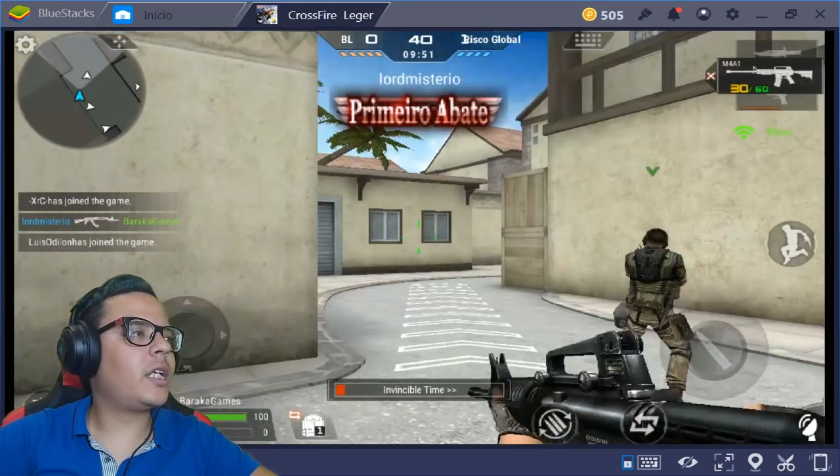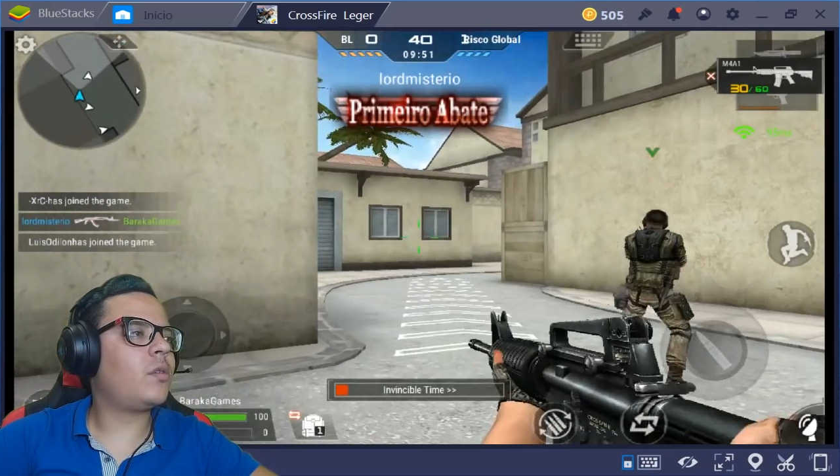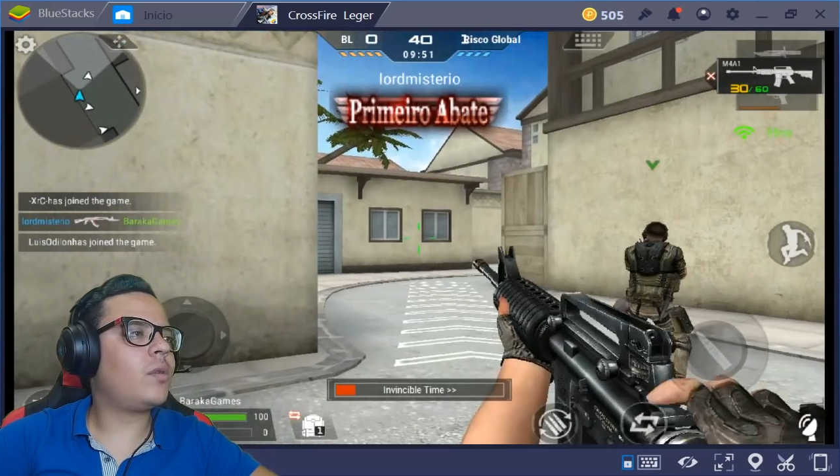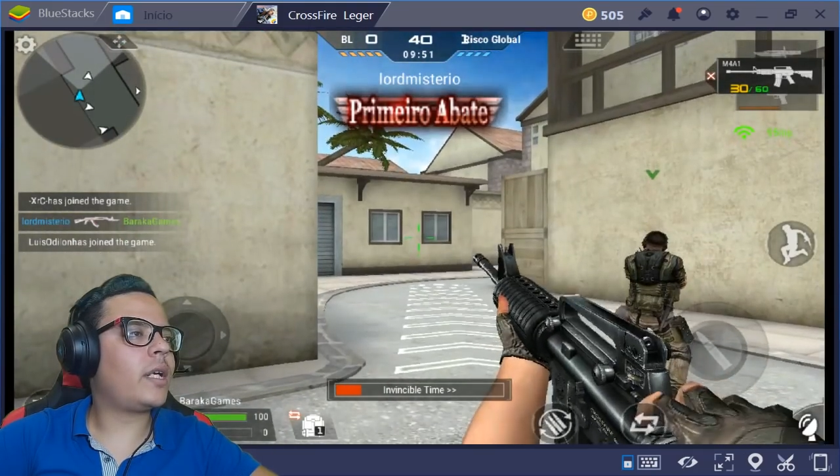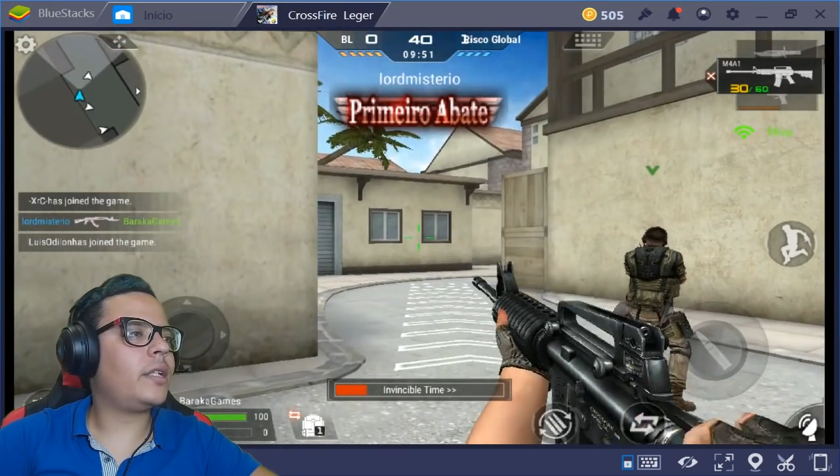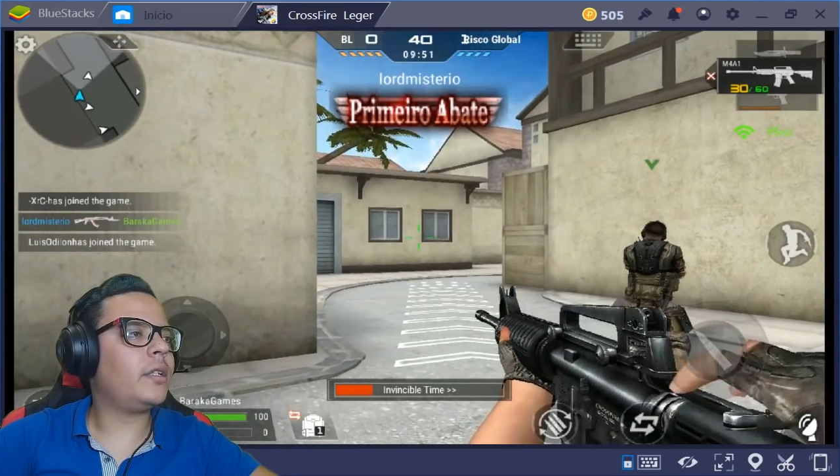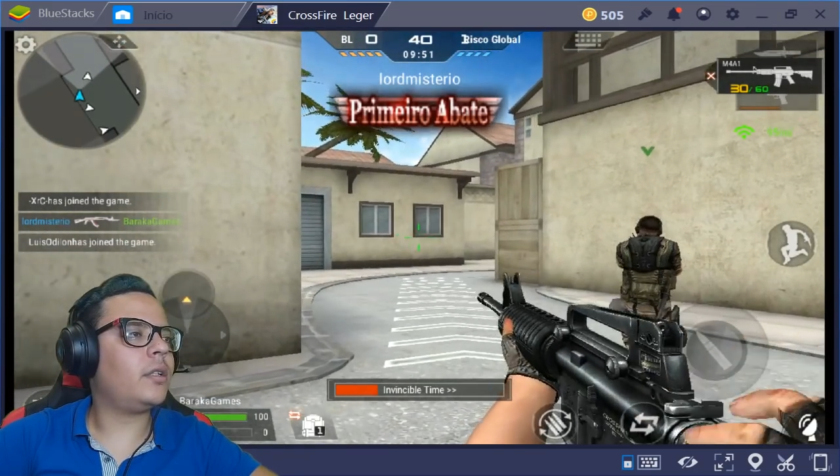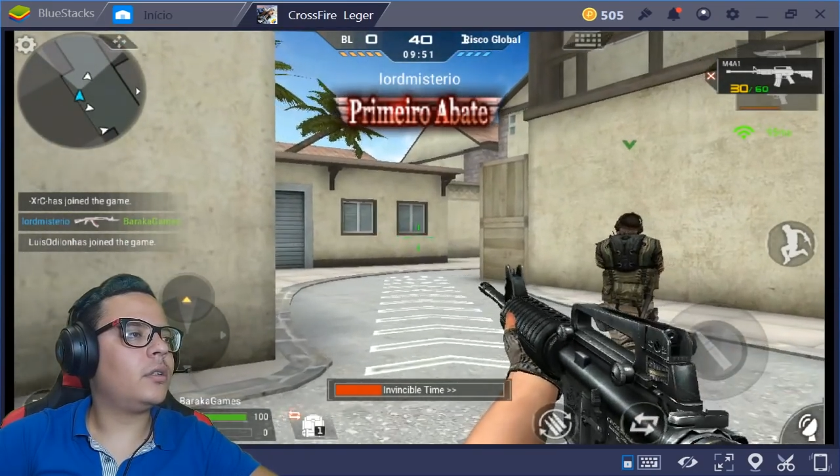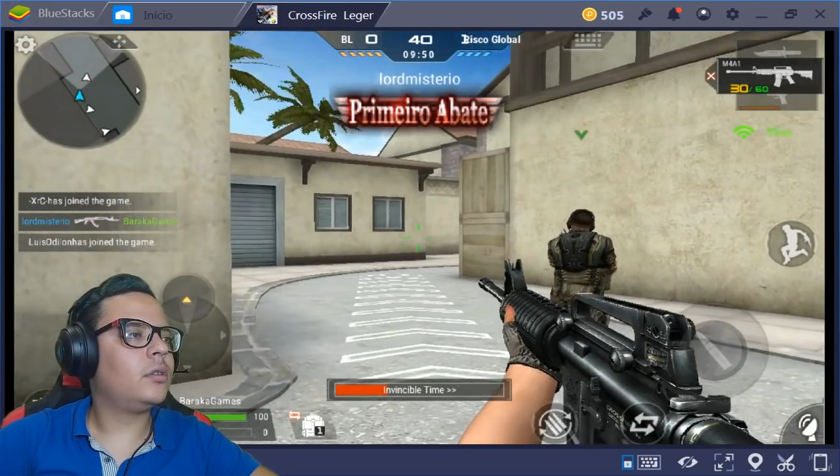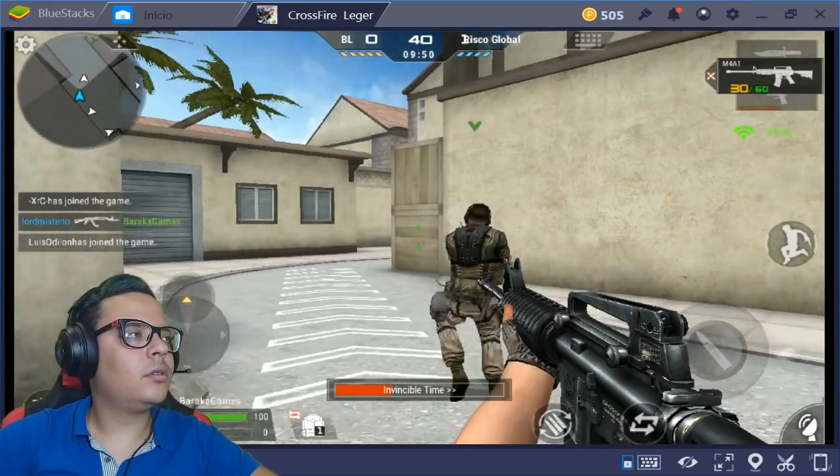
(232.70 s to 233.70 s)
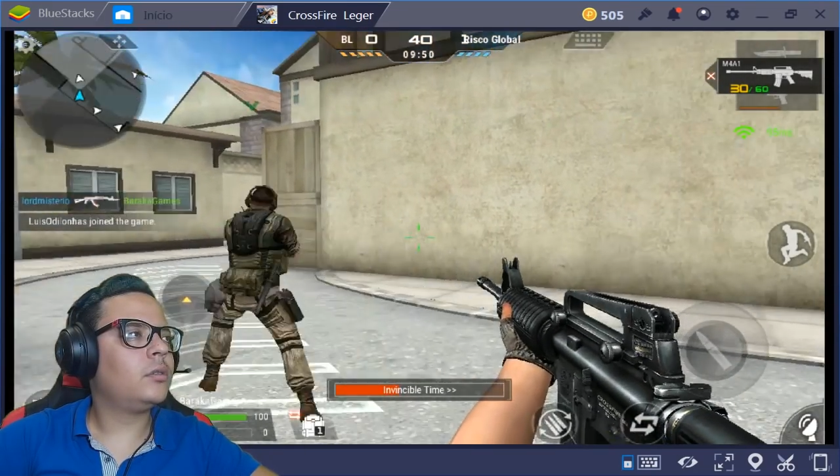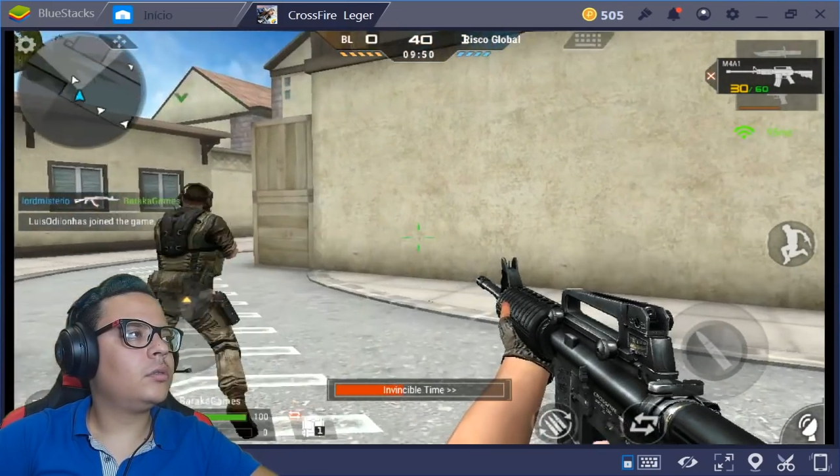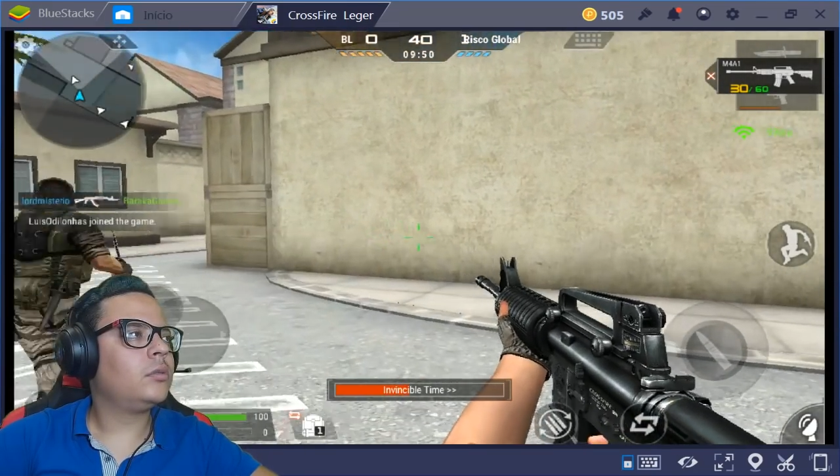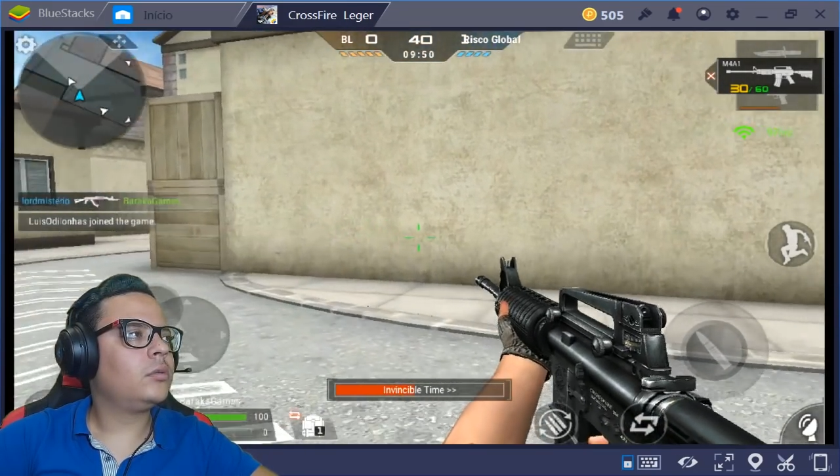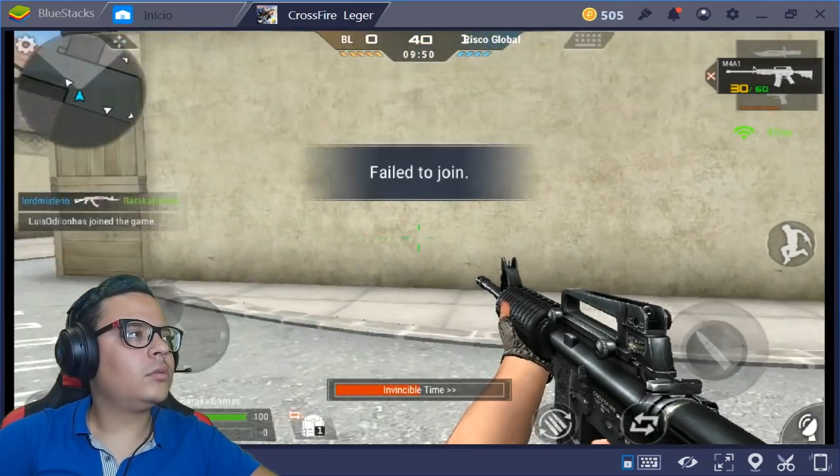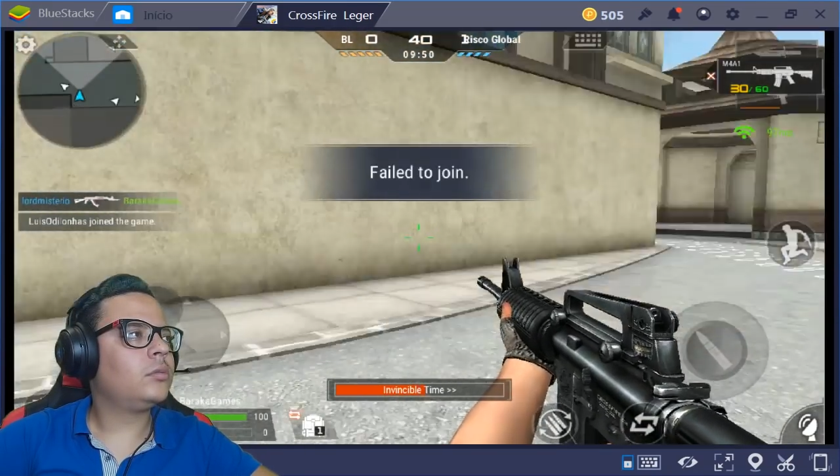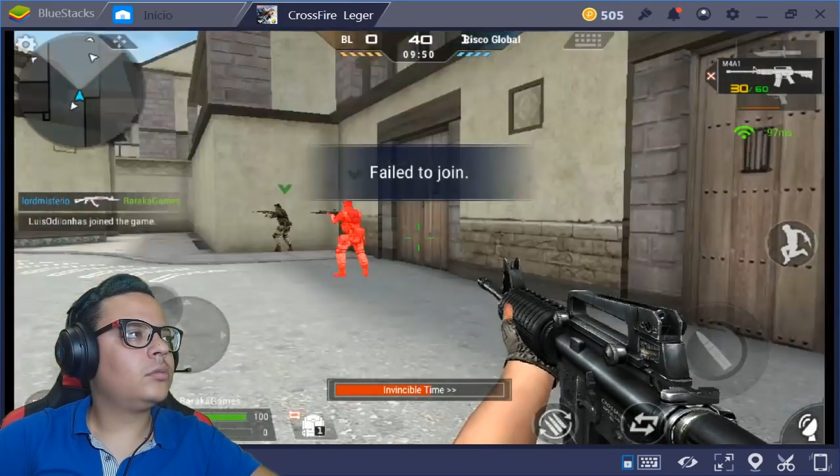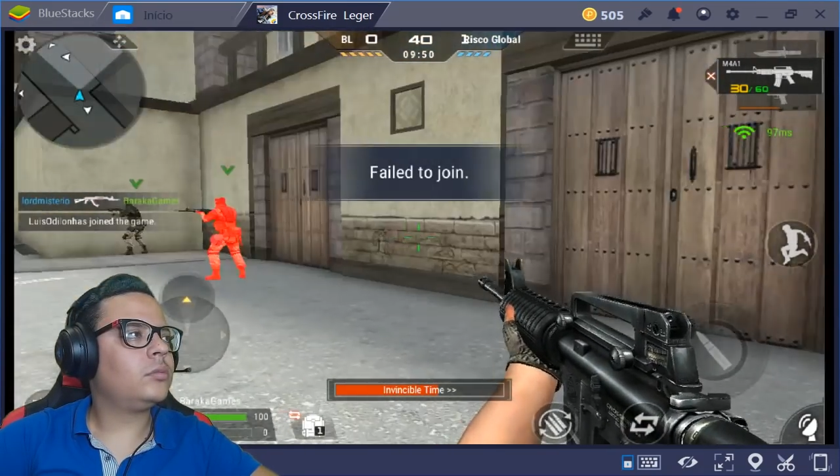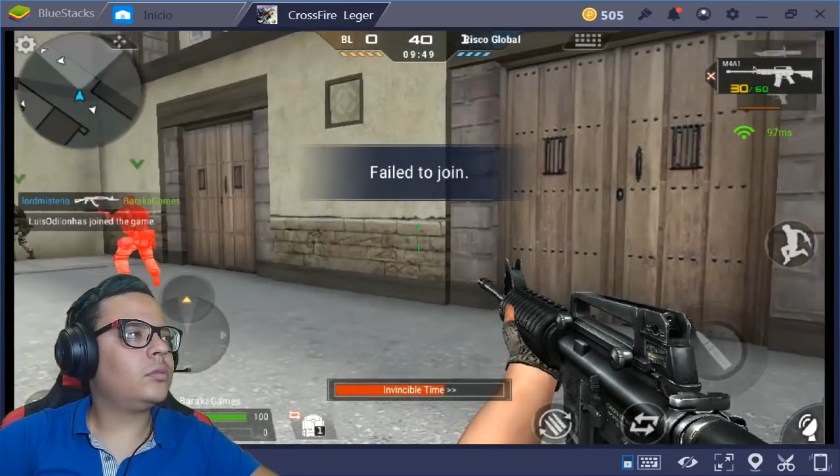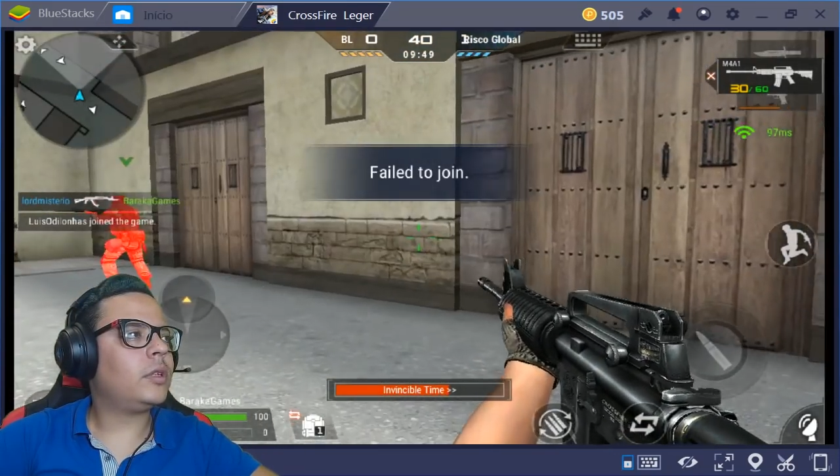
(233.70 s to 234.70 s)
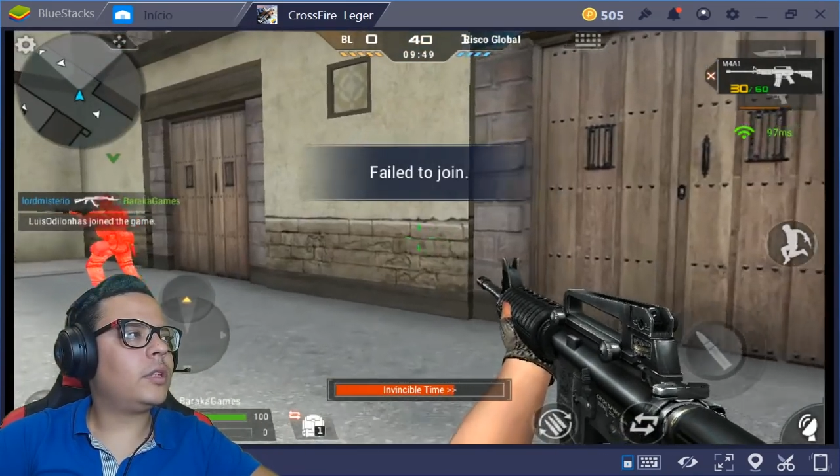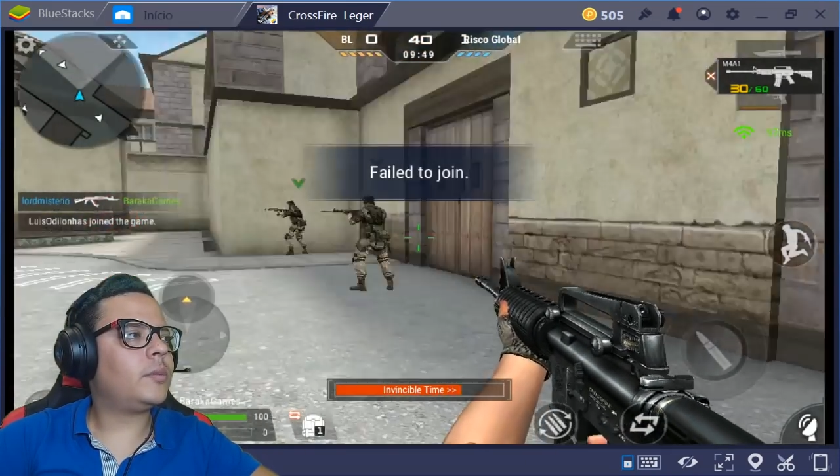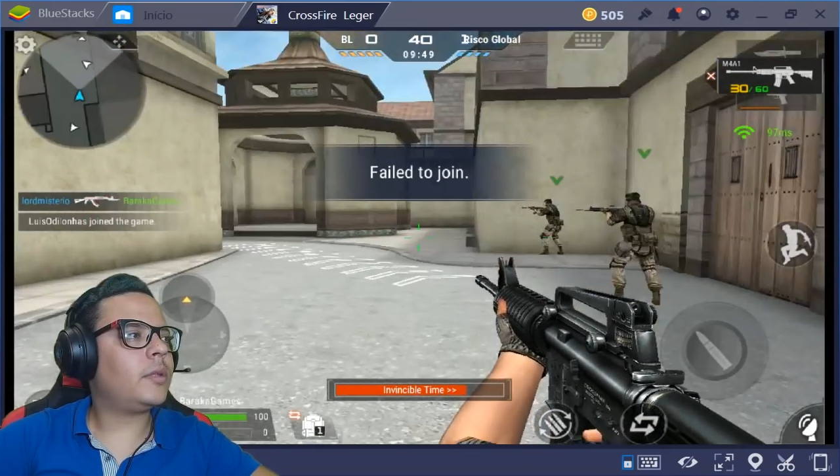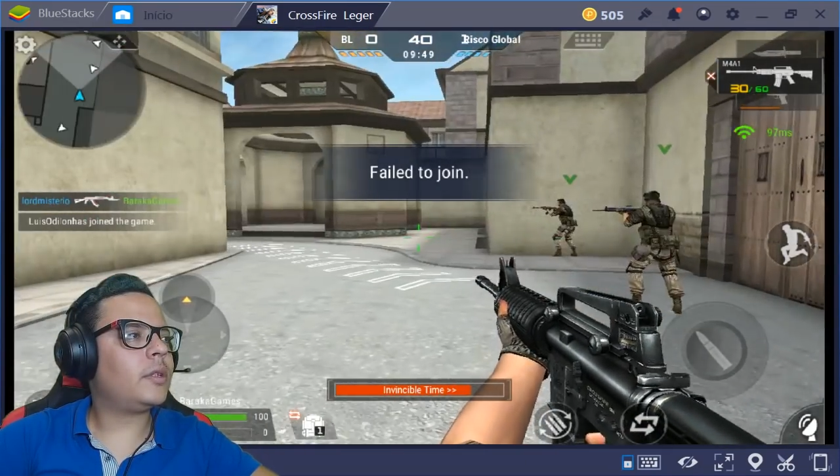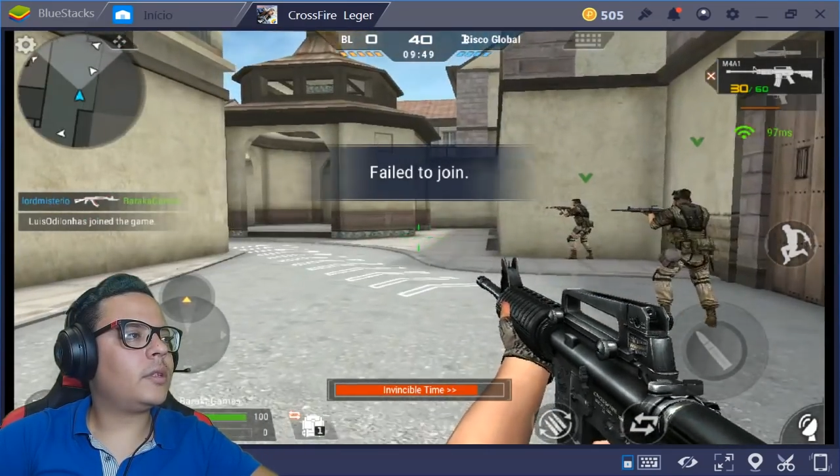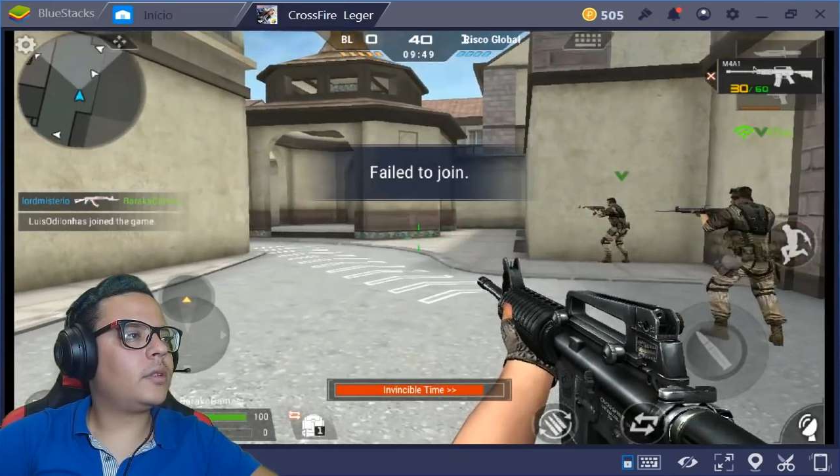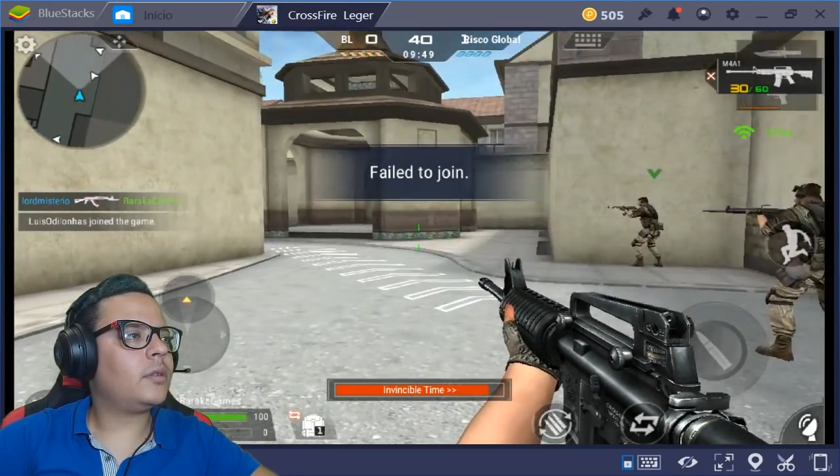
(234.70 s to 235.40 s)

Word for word: com o cara ali, ó. Beleza, beleza.